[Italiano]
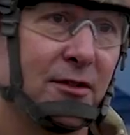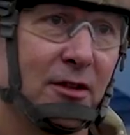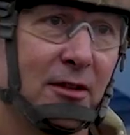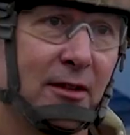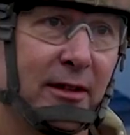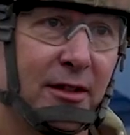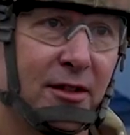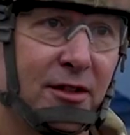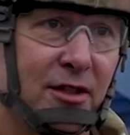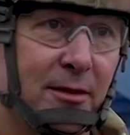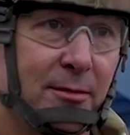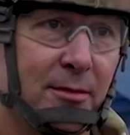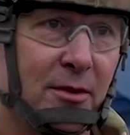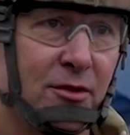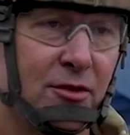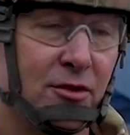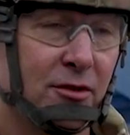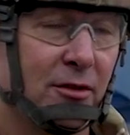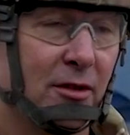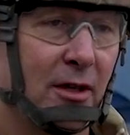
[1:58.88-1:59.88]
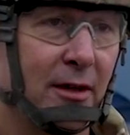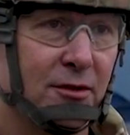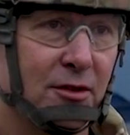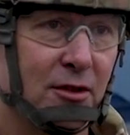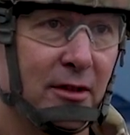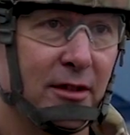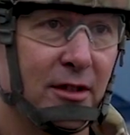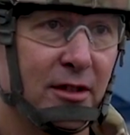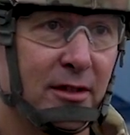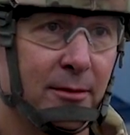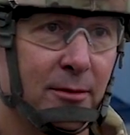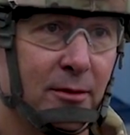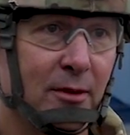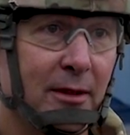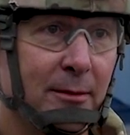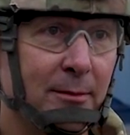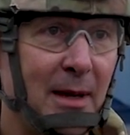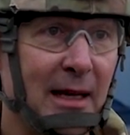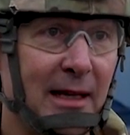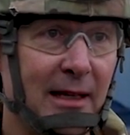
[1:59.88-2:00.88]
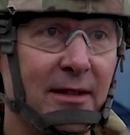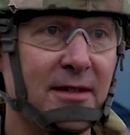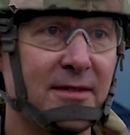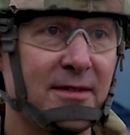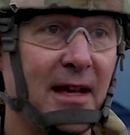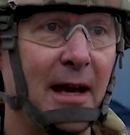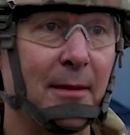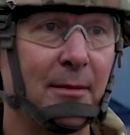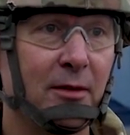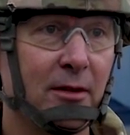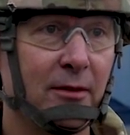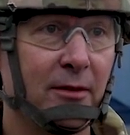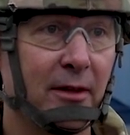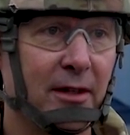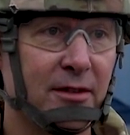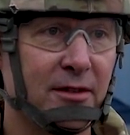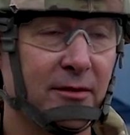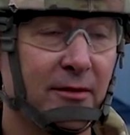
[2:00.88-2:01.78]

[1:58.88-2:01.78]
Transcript: eh, sono necessari decine di